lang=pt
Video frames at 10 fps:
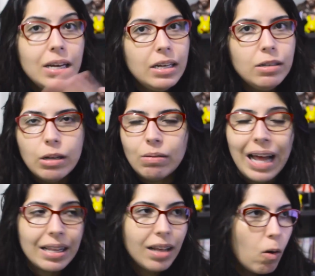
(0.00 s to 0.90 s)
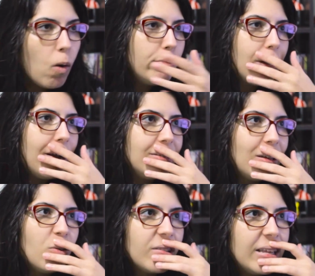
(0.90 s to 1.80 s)
E nada contra ela
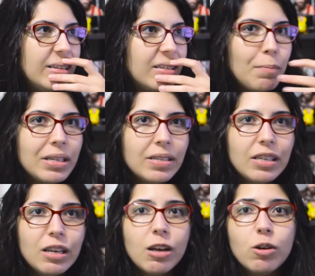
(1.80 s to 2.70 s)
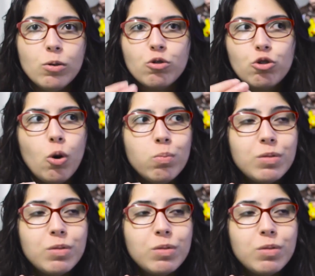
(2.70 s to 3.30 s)
ser gordelícia, mas assim, eu estou